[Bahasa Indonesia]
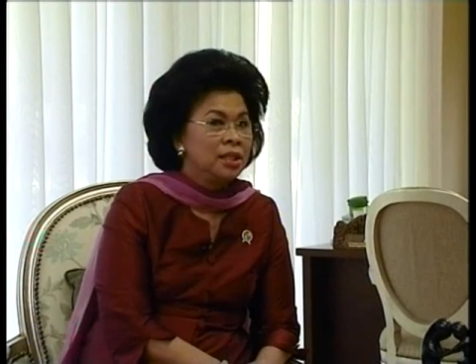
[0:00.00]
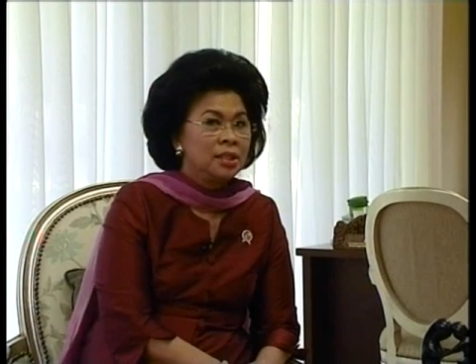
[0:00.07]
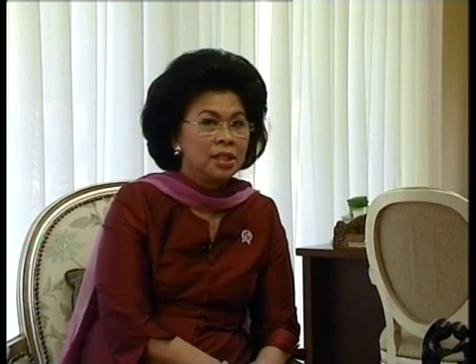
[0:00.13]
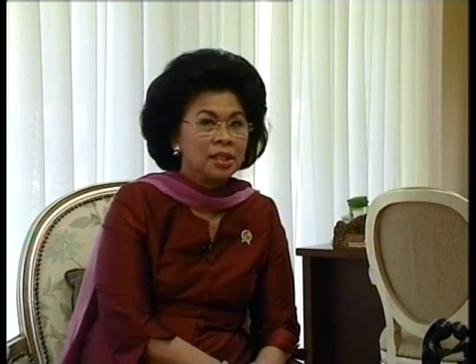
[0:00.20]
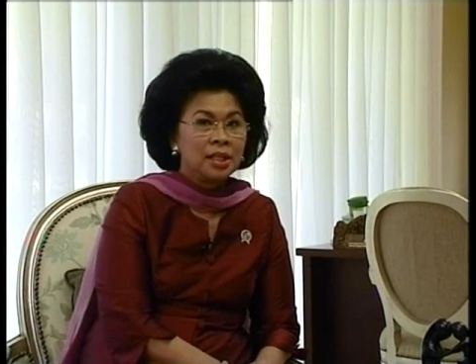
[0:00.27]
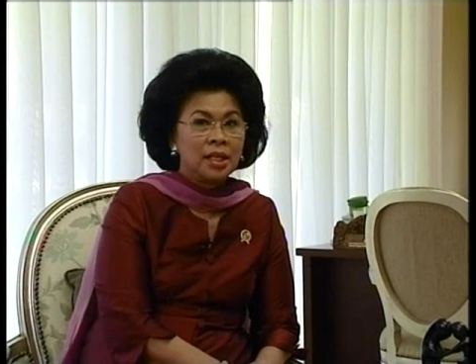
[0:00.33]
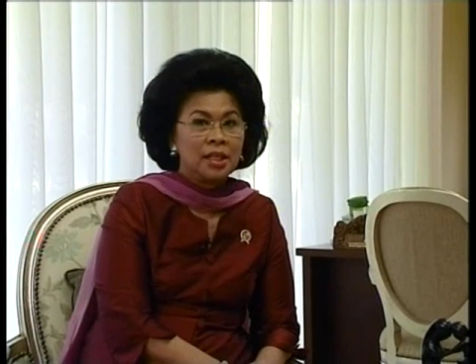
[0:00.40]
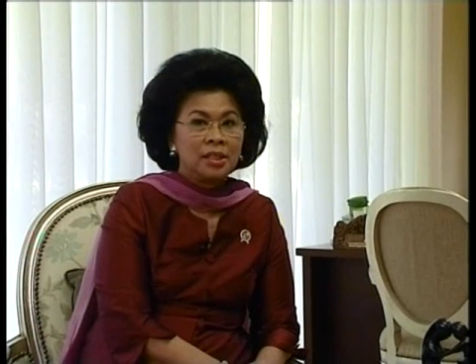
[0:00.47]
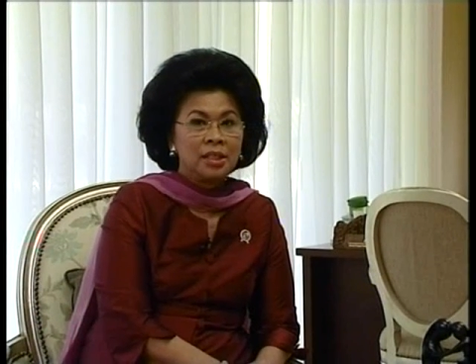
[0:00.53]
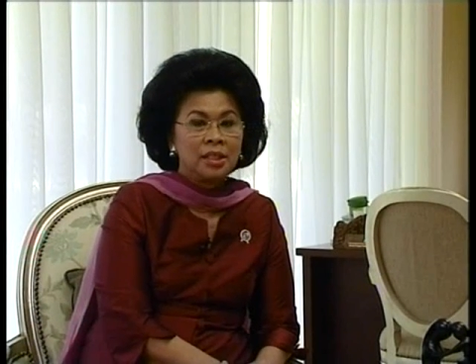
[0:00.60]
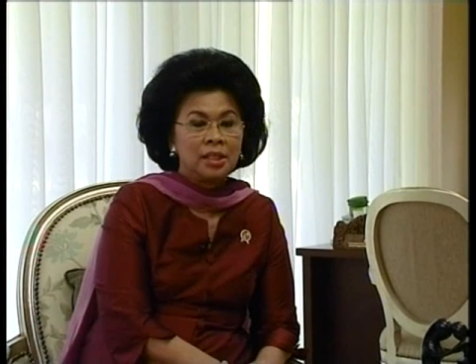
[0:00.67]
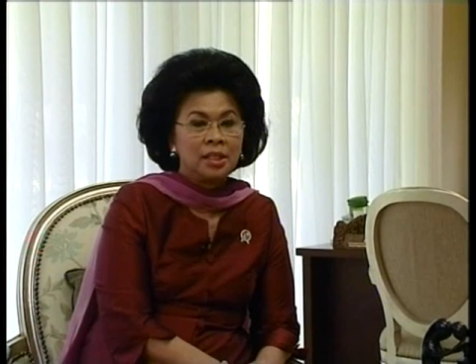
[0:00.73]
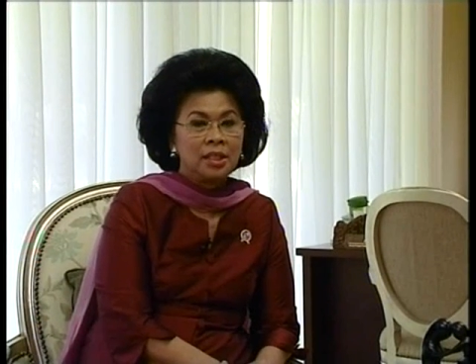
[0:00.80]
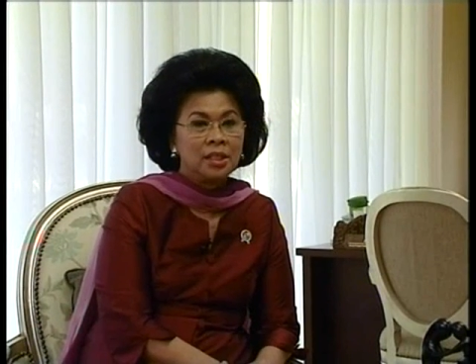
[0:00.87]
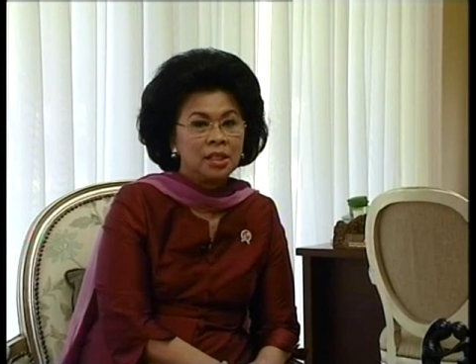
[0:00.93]
terkait
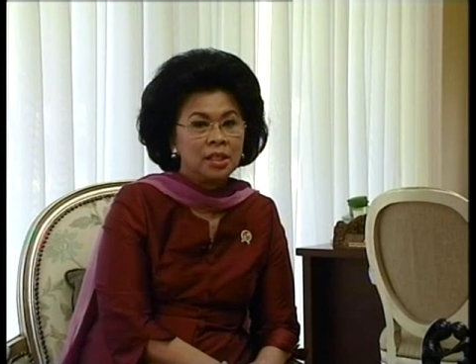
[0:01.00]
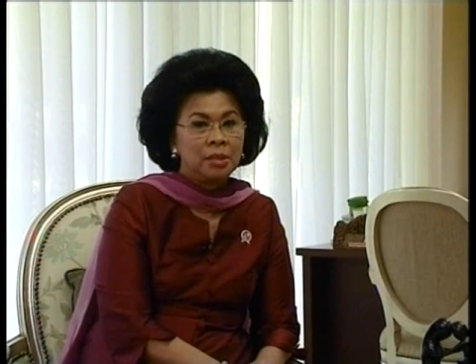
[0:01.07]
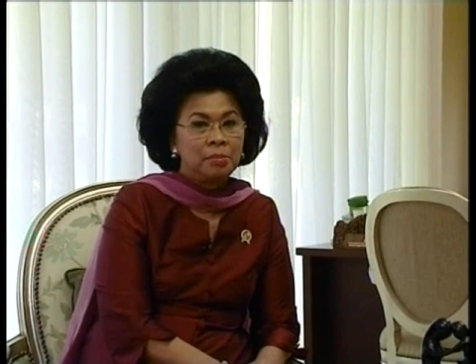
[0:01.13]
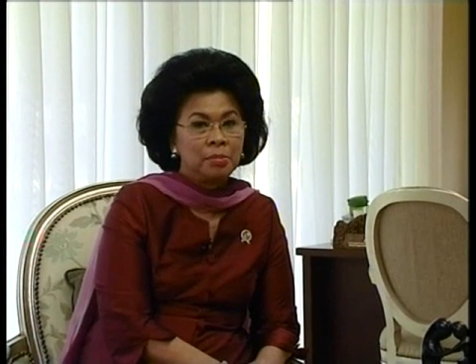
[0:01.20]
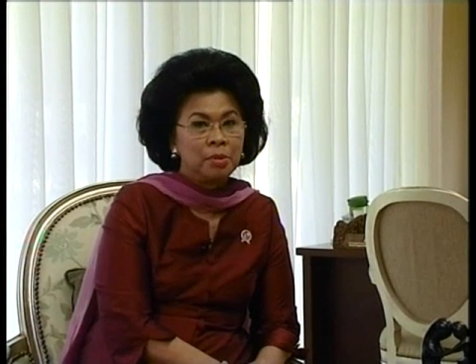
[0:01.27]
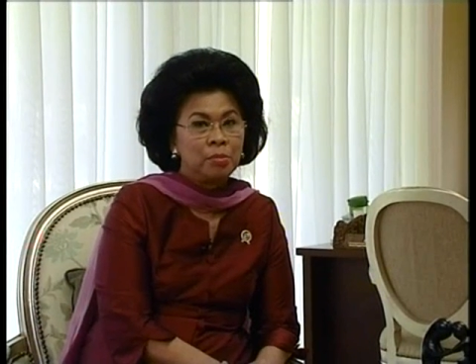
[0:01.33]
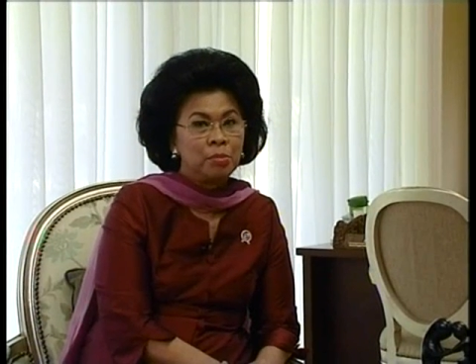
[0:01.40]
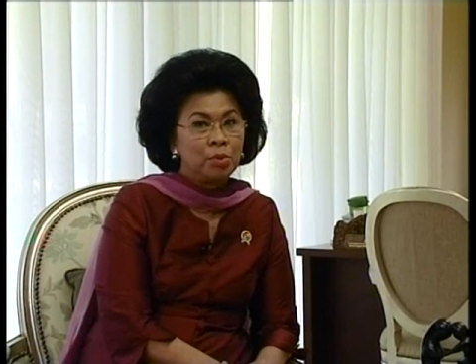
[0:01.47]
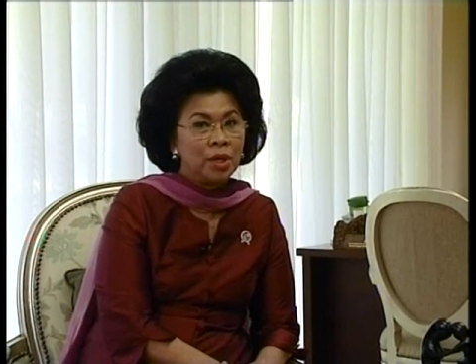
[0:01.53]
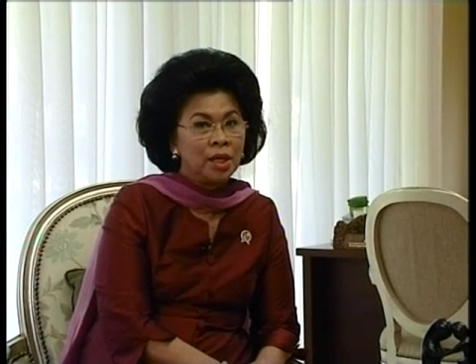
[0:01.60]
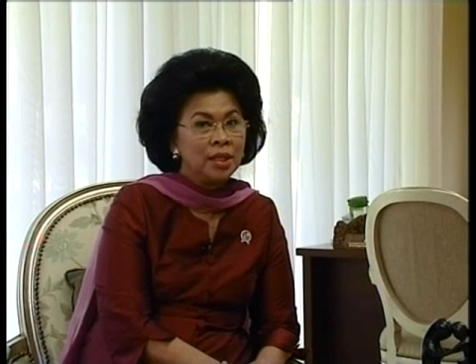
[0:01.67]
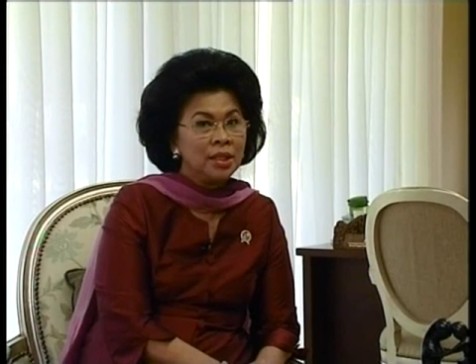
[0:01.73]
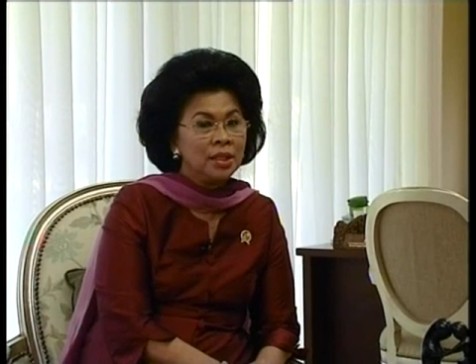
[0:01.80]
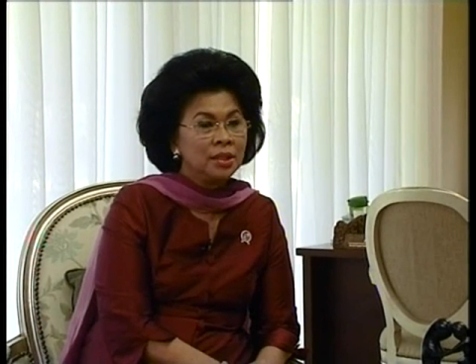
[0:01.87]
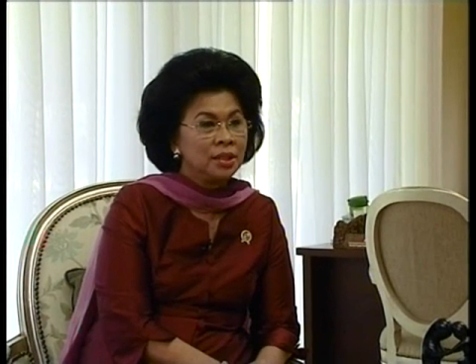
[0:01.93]
dengan uh,
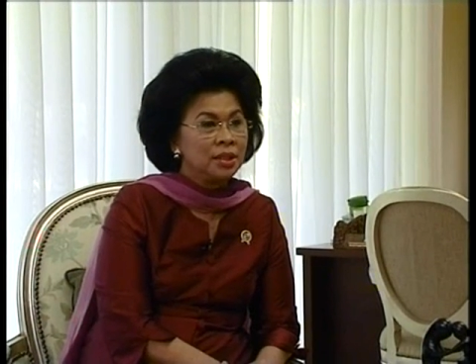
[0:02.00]
perempuan,